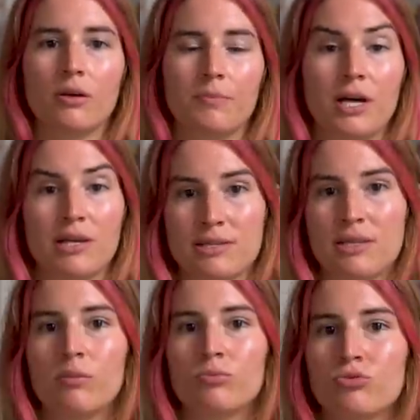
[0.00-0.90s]
Bir
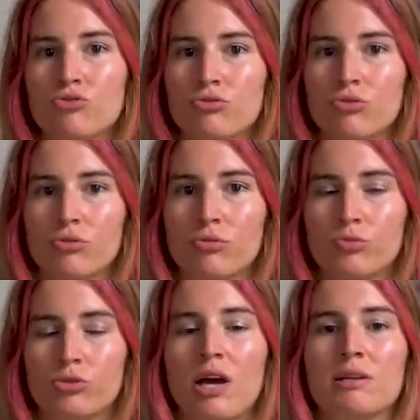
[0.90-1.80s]
aslan burcu,
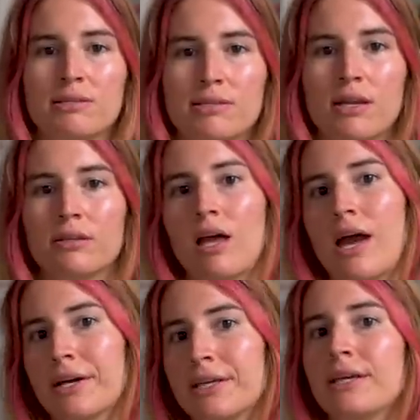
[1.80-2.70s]
burada aslan
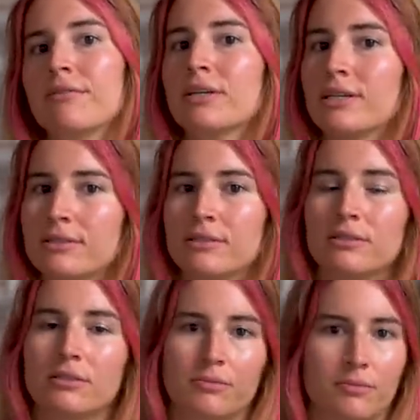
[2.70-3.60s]
erkeği ve kadını